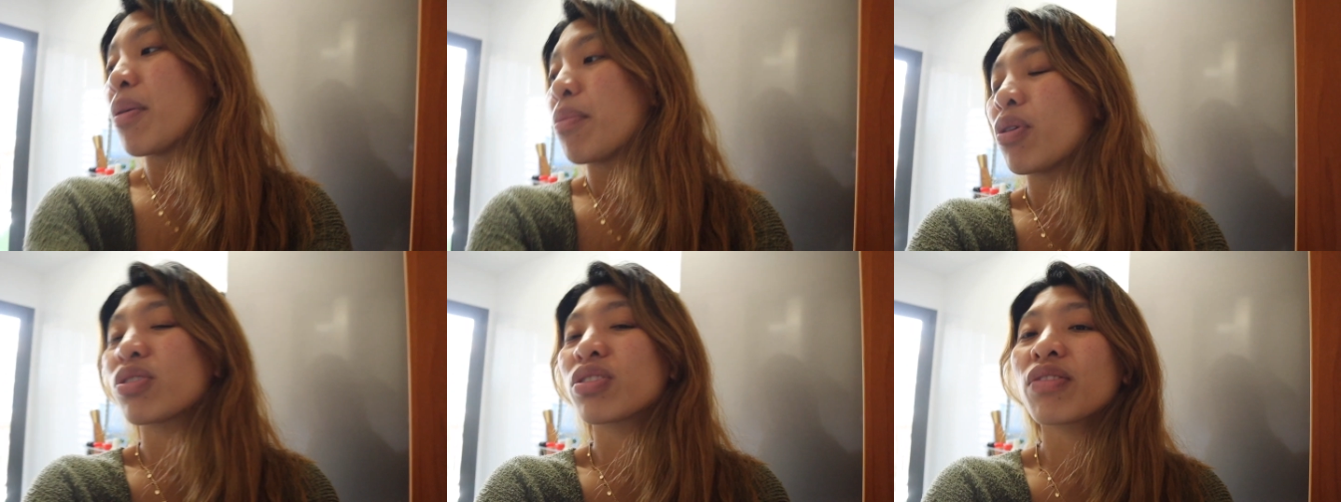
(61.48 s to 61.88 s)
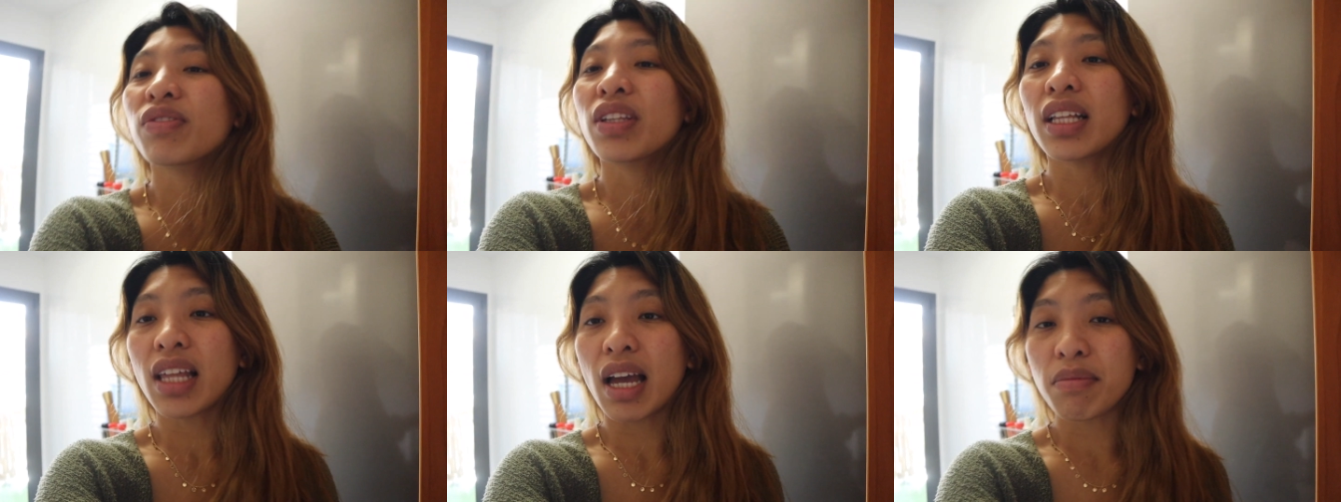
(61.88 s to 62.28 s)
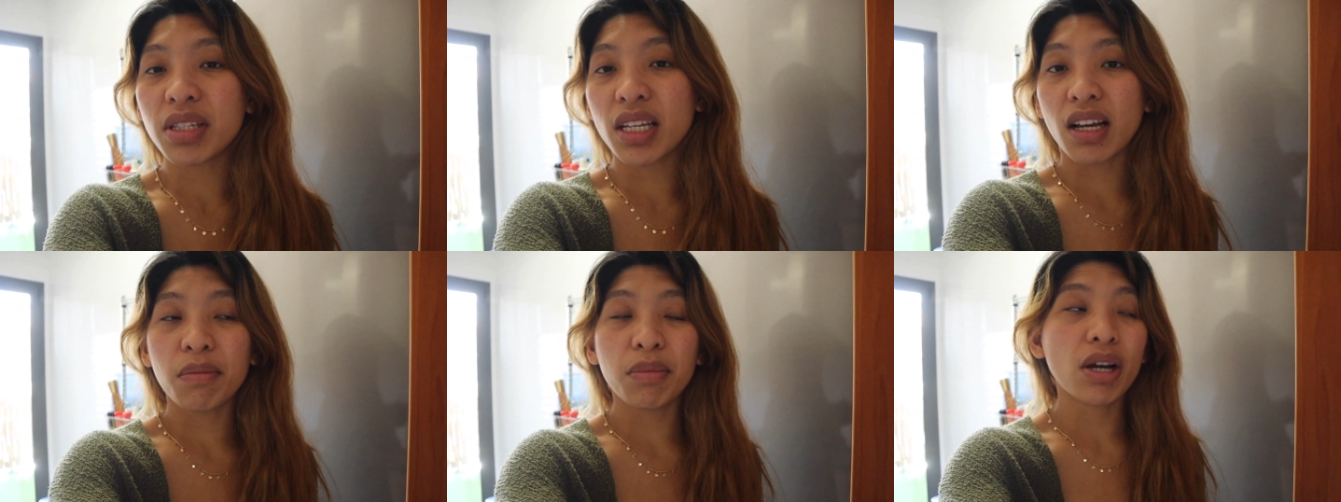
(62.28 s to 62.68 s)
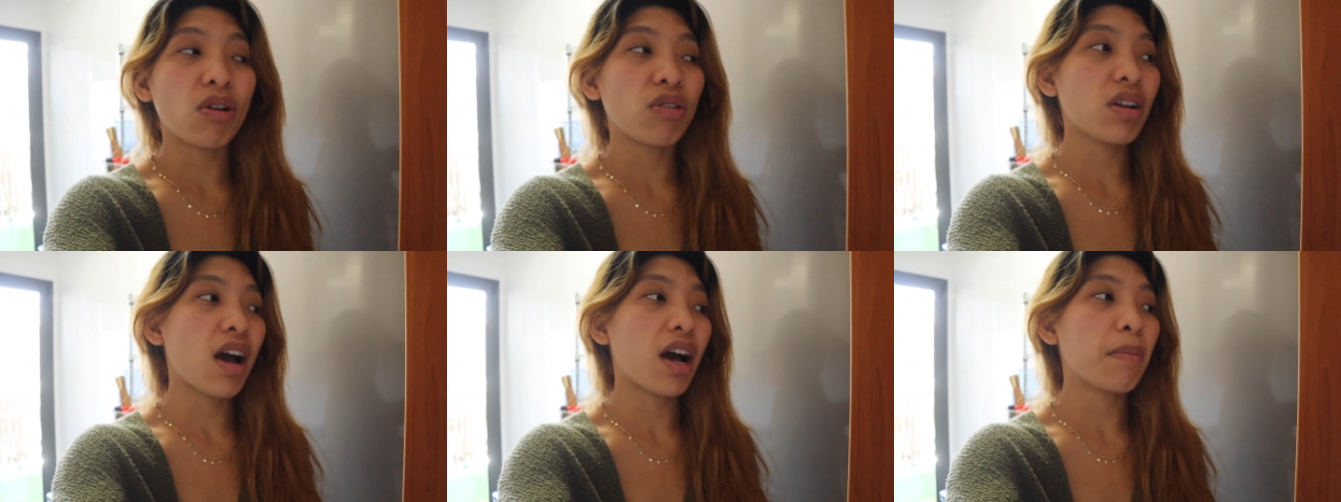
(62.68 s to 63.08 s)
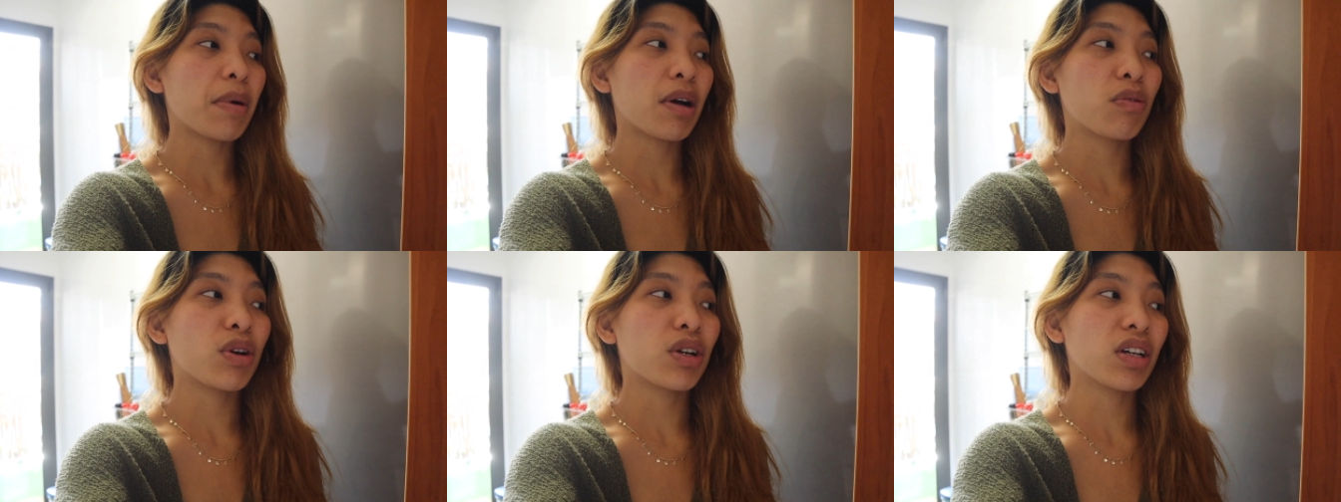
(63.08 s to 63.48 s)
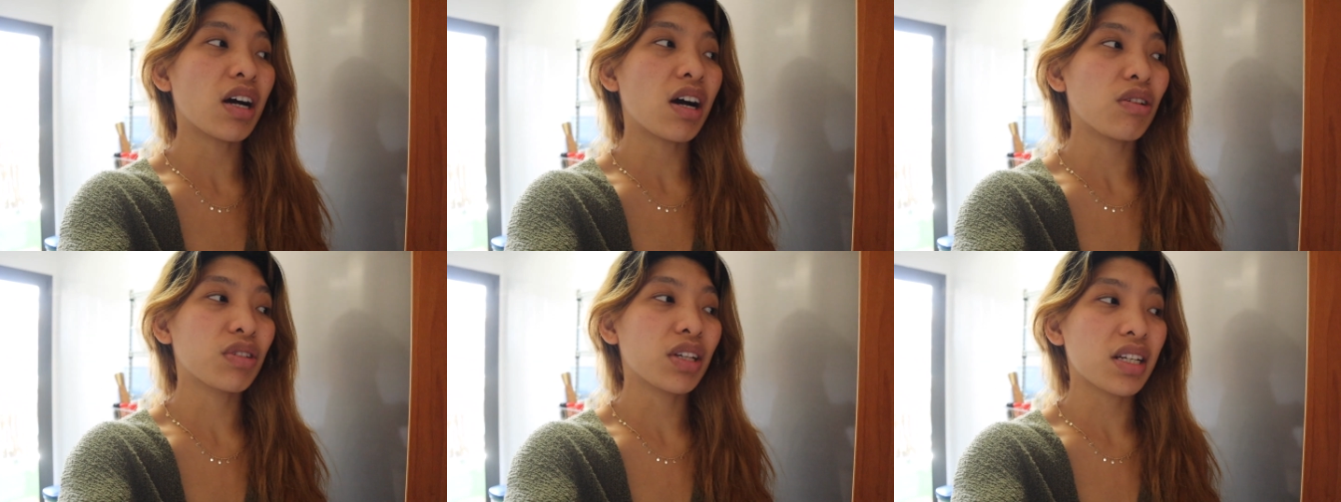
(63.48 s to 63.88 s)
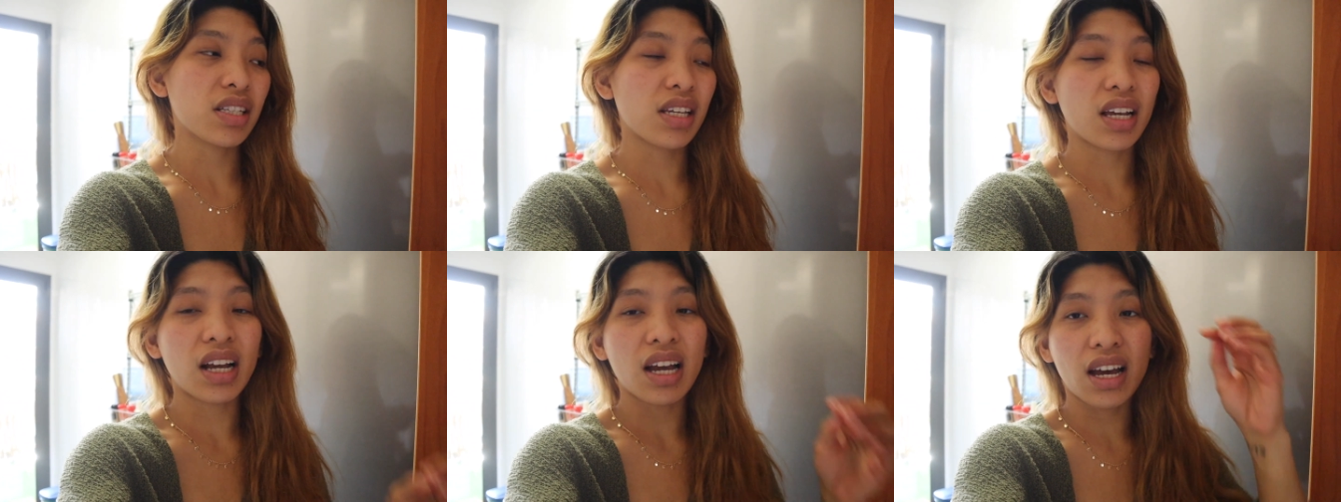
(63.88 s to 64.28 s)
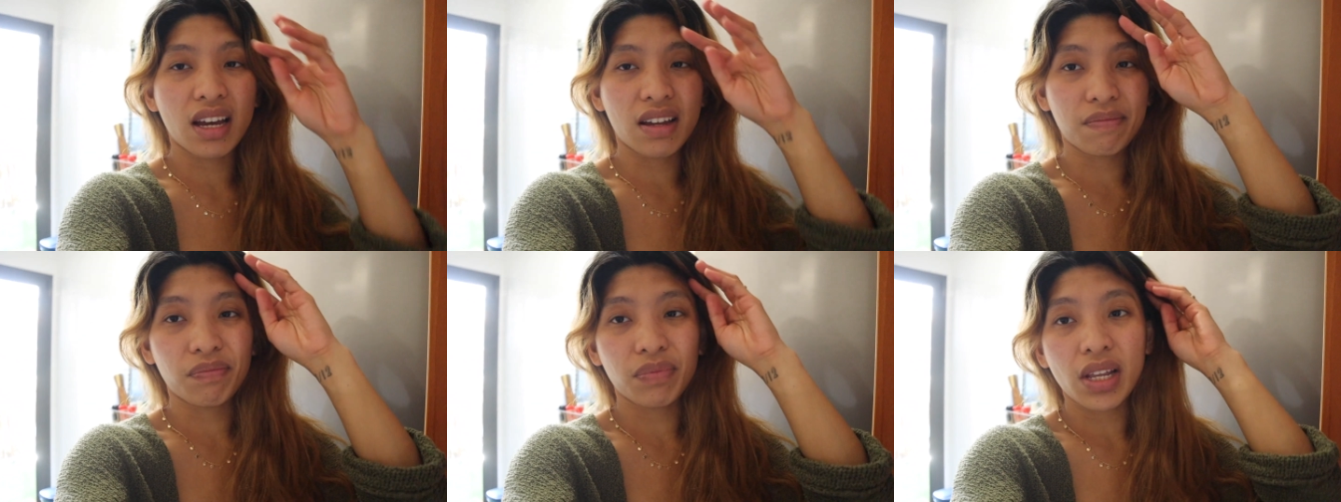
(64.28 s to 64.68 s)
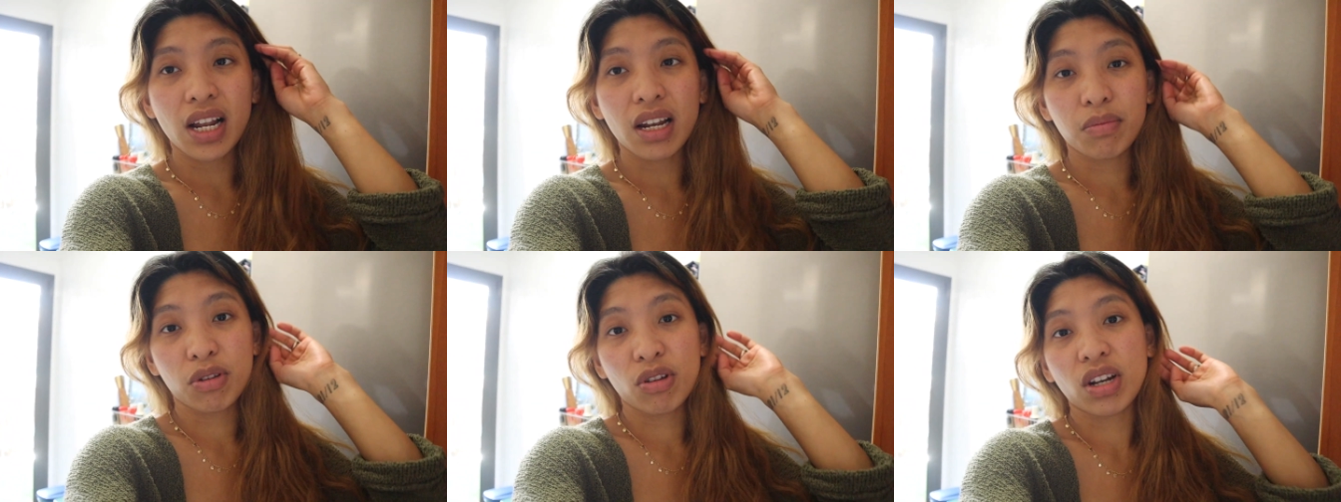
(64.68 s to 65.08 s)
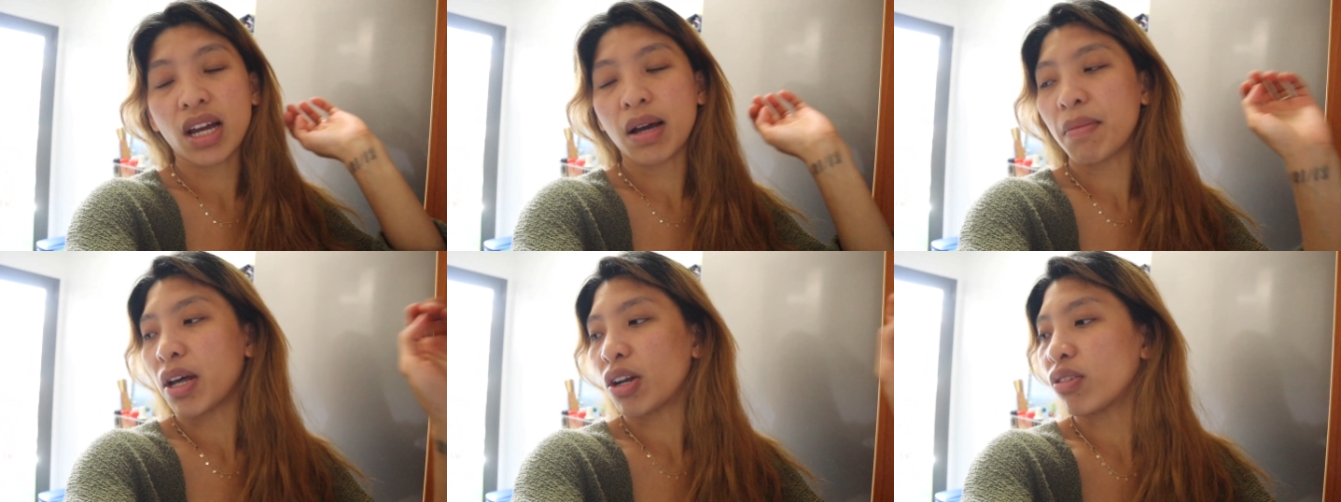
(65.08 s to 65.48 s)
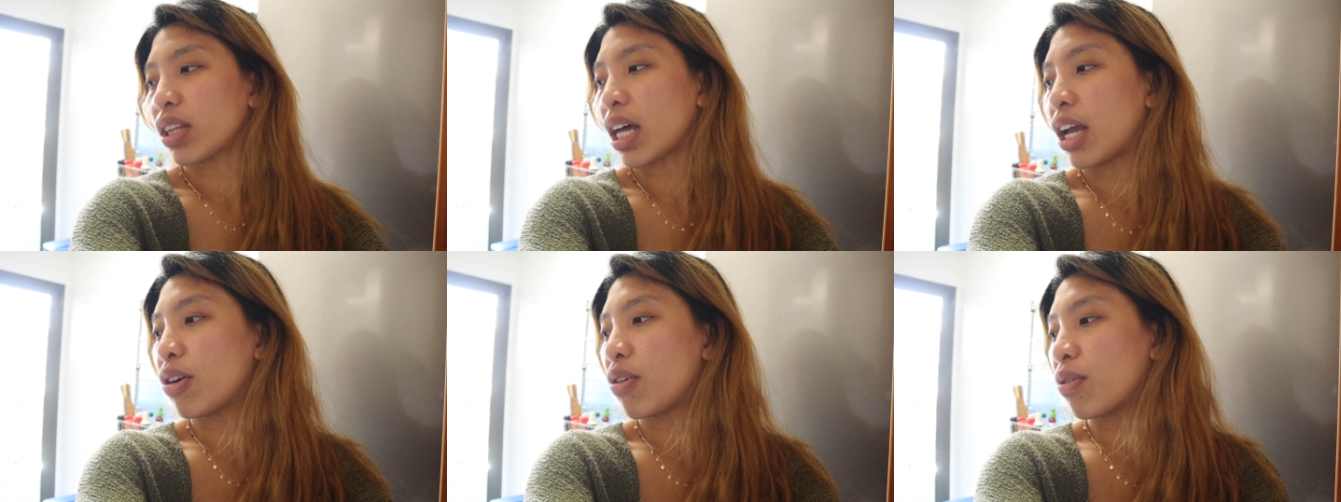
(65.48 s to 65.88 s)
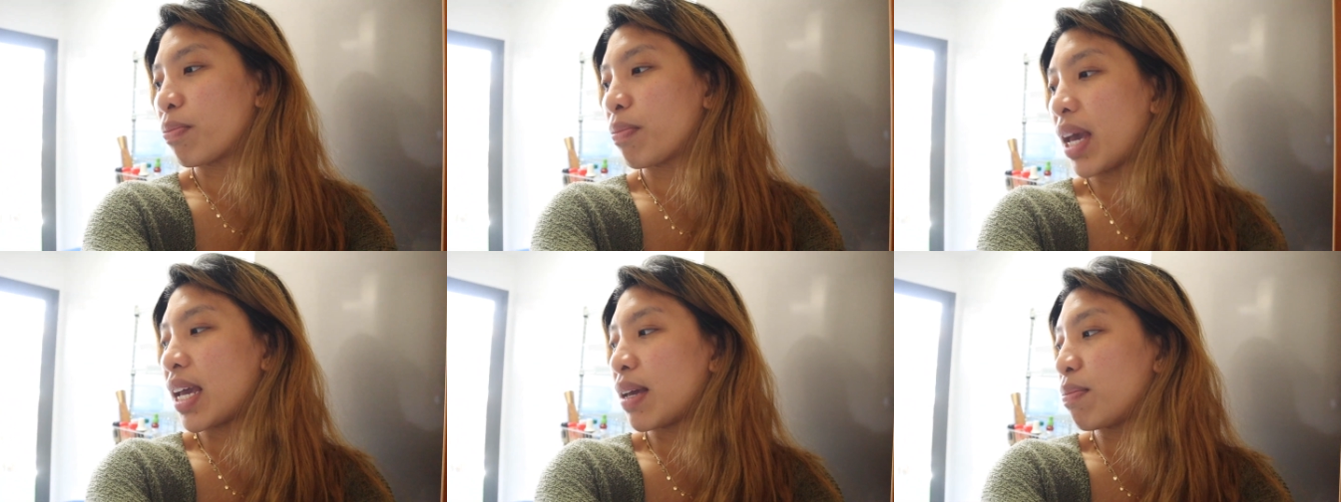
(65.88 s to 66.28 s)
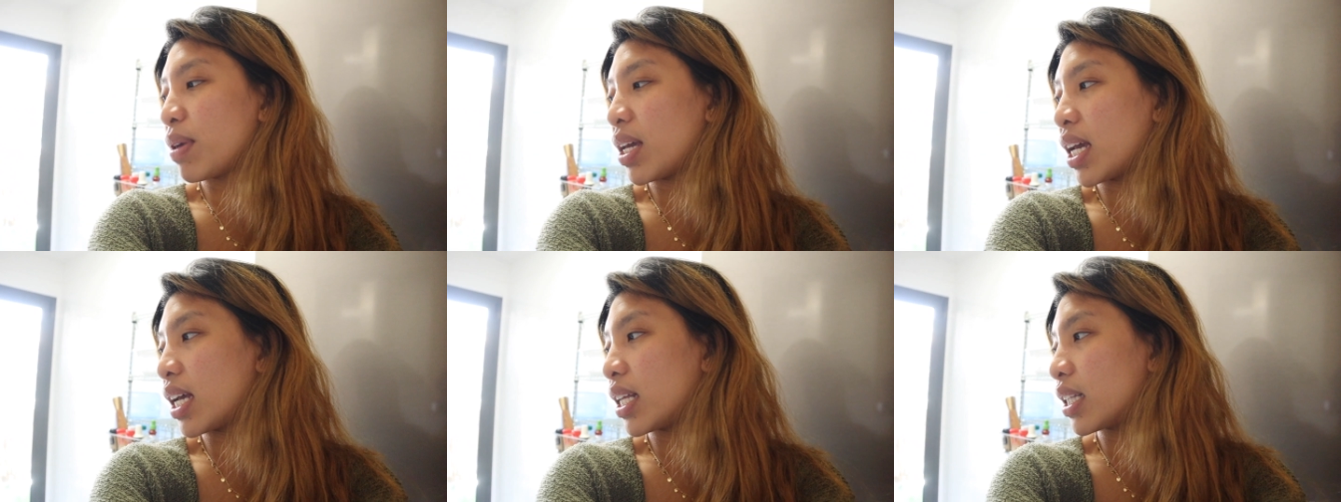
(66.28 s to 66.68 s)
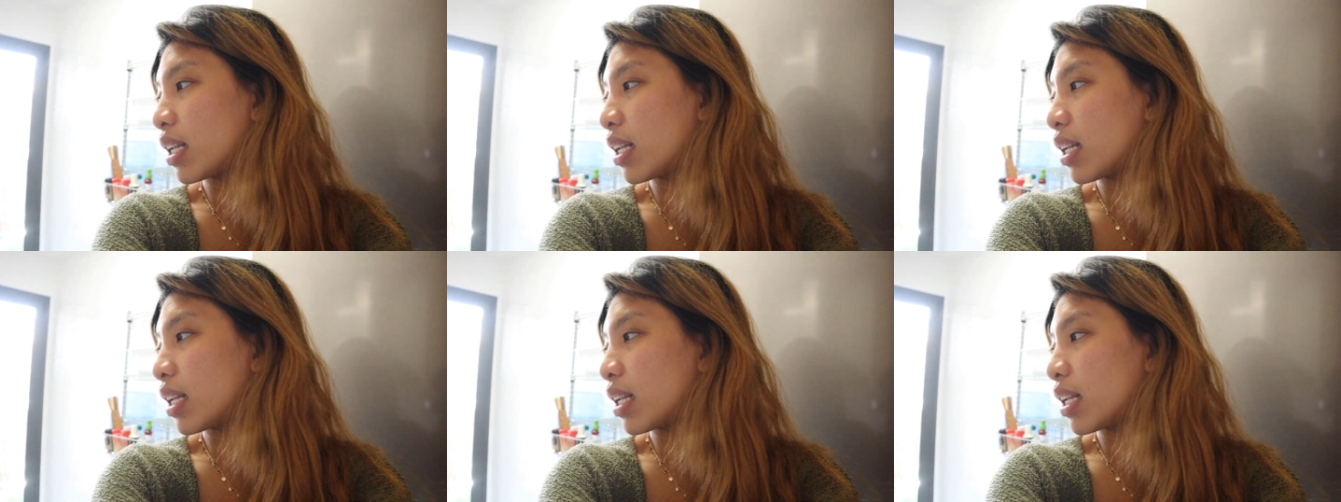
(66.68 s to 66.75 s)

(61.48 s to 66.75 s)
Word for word: most of the time sa gabi ako nakakapag-workout kasi nga, alam nyo na, meron tayong baby.